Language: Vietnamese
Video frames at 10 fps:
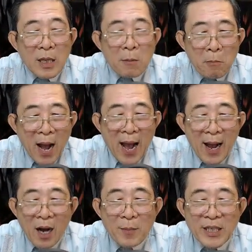Mà
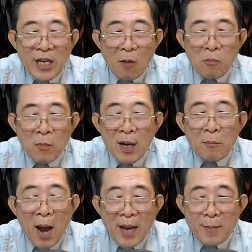ở bên trong,
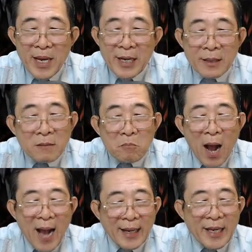bài biện
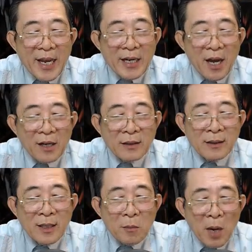ba cái ghế lớn,
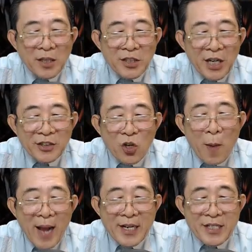bên trên có
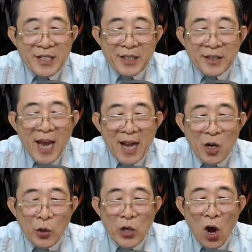ba người đang
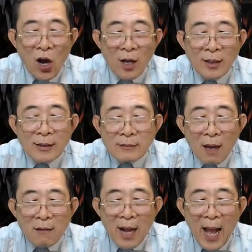ngồi đó, tất
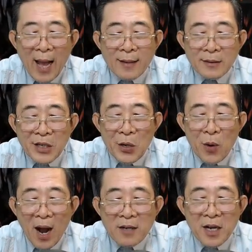cả đều
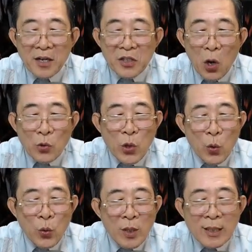hở ngực lộ
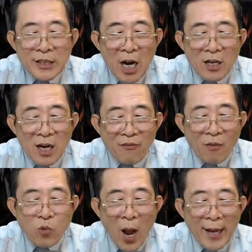vú, rất là
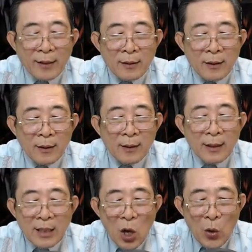phóng khoáng.
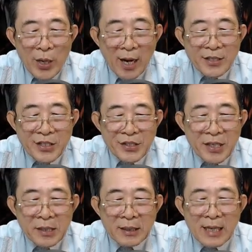Ngồi ở
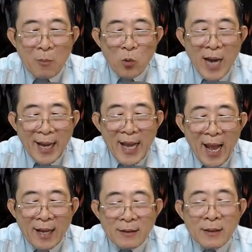giữa là một đại
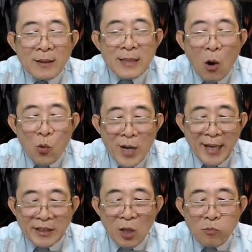hán, đầu
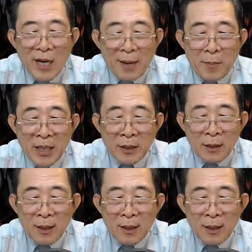đầy tóc đen mịn,